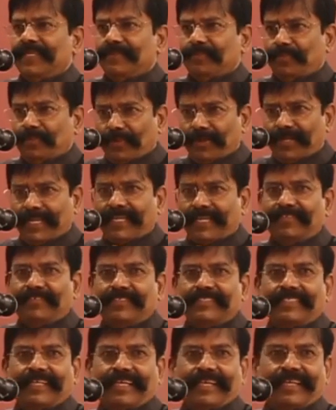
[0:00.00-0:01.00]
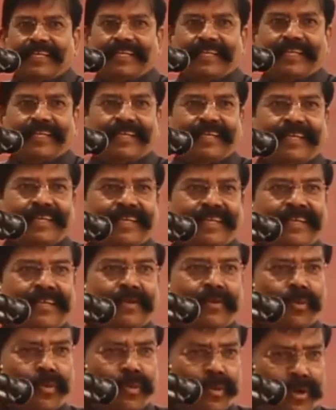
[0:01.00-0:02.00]
அந்த பொண்ணு அங்கேருந்து வந்துச்சுங்க
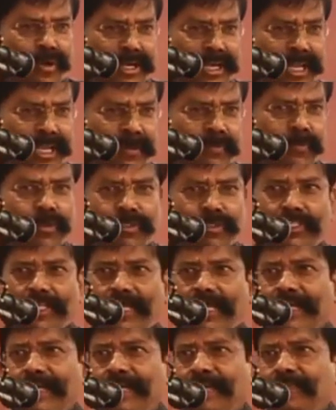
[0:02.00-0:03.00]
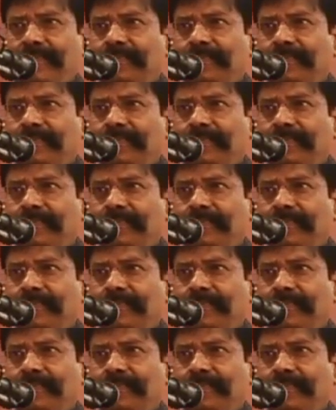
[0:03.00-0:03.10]
ஒரே மூச்சில்